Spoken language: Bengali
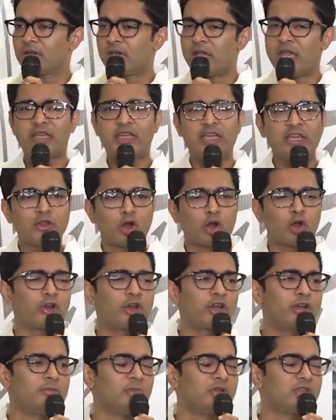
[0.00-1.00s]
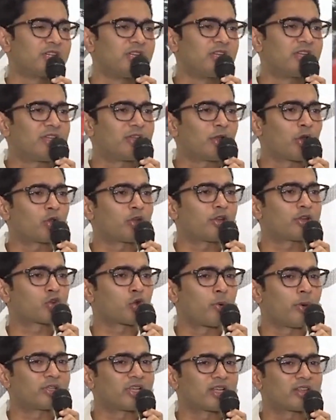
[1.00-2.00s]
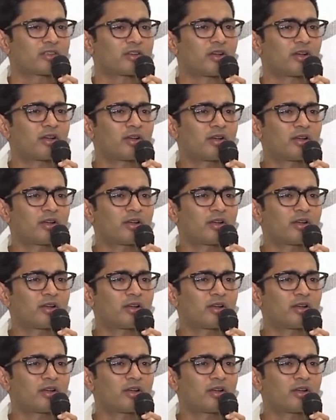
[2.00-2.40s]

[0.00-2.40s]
এ কি ধরনের মিছিল কি ধরনের শোভাযাত্রা